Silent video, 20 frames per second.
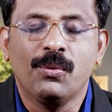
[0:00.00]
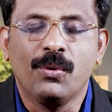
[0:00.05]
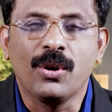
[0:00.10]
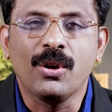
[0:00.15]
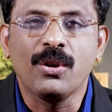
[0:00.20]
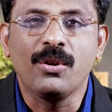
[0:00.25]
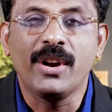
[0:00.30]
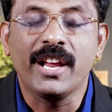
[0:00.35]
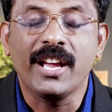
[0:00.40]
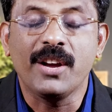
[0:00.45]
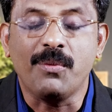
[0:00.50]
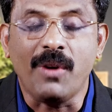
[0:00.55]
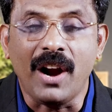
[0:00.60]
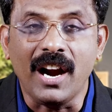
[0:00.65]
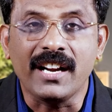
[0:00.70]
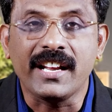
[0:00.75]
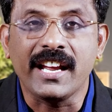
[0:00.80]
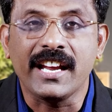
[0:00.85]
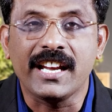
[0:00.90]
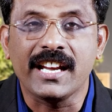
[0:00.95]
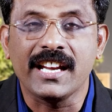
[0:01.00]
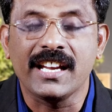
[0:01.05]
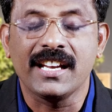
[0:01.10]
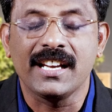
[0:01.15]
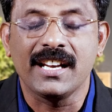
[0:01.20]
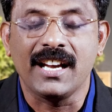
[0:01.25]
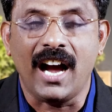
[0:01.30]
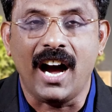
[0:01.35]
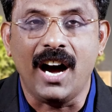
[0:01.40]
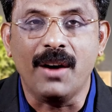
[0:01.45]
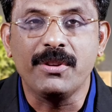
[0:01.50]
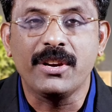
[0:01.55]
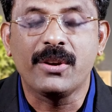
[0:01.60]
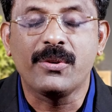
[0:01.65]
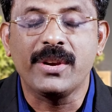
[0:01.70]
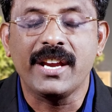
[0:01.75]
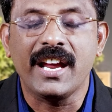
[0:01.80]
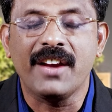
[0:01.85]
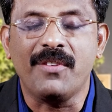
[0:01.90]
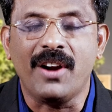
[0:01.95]
உங்களுடைய வாழ்க்கைக்கு
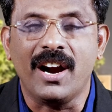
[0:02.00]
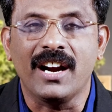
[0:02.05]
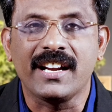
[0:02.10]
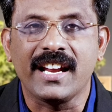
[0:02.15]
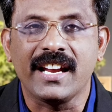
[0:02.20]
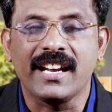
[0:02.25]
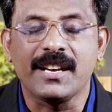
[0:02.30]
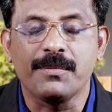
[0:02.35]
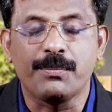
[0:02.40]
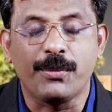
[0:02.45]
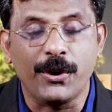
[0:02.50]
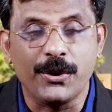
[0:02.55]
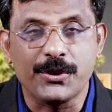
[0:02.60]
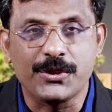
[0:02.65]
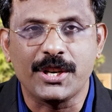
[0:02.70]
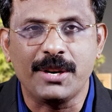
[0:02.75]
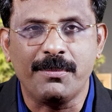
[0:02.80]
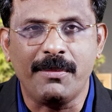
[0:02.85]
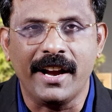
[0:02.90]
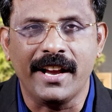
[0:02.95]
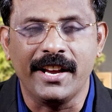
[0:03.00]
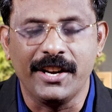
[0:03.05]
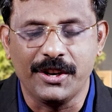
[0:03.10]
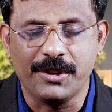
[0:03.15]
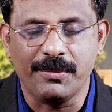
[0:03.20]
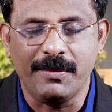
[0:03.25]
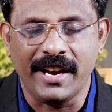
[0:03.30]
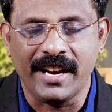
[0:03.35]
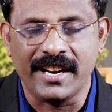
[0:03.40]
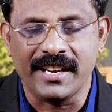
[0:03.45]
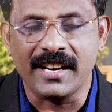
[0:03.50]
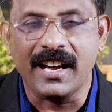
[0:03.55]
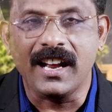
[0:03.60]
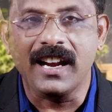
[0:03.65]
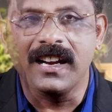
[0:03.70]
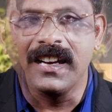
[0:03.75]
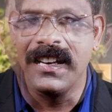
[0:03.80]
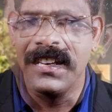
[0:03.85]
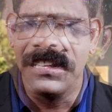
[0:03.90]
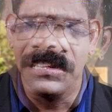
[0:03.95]
ஆவிக்குரிய வாழ்க்கைக்கு பிரயோஜனமாக இருக்குமா
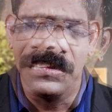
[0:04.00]
என்றால்